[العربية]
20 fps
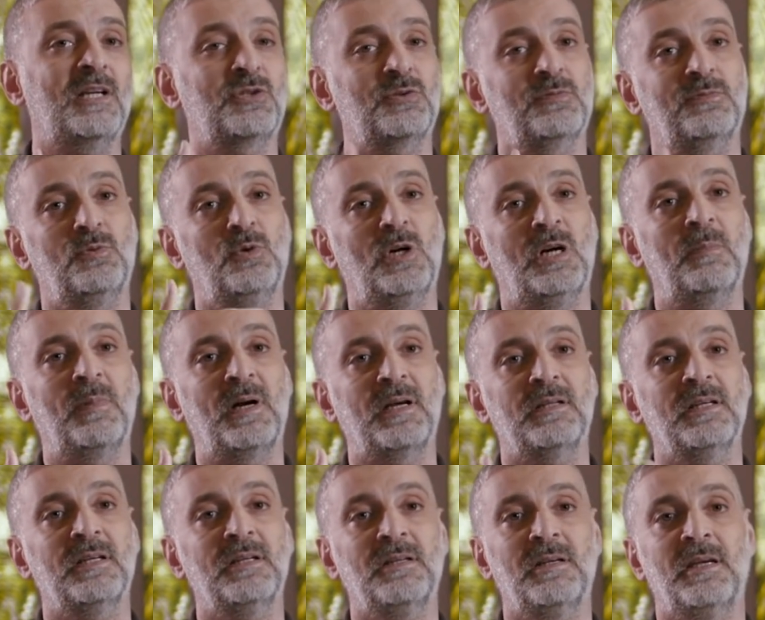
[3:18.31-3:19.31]
هتشوفوها
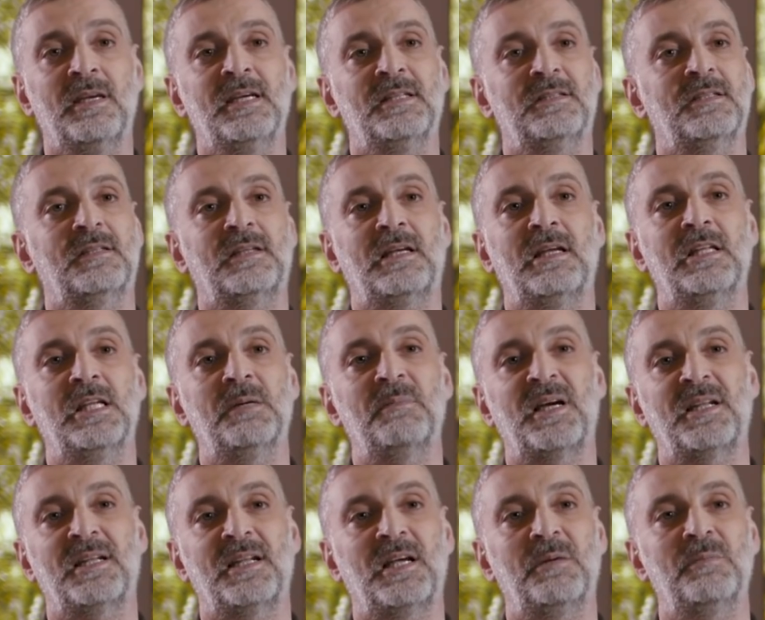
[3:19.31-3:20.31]
بعدين هي
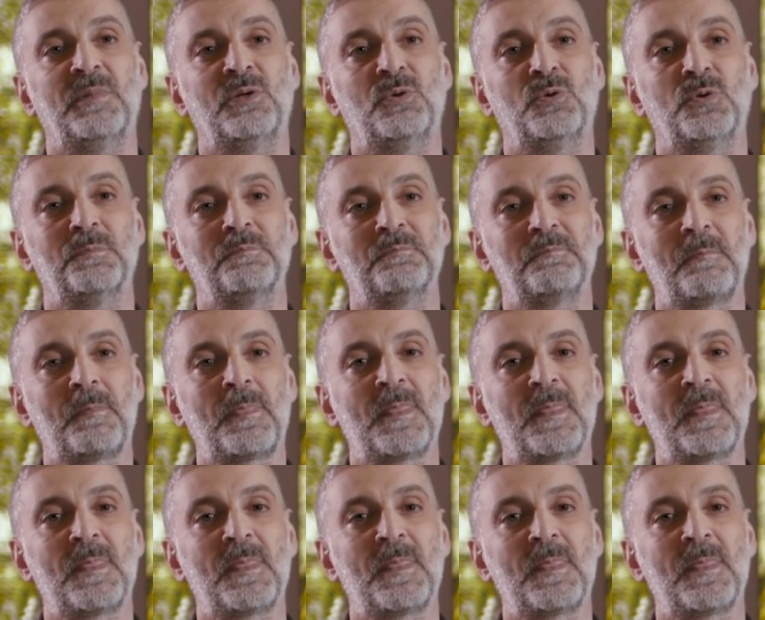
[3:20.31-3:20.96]
تتكلم عن اعمالهم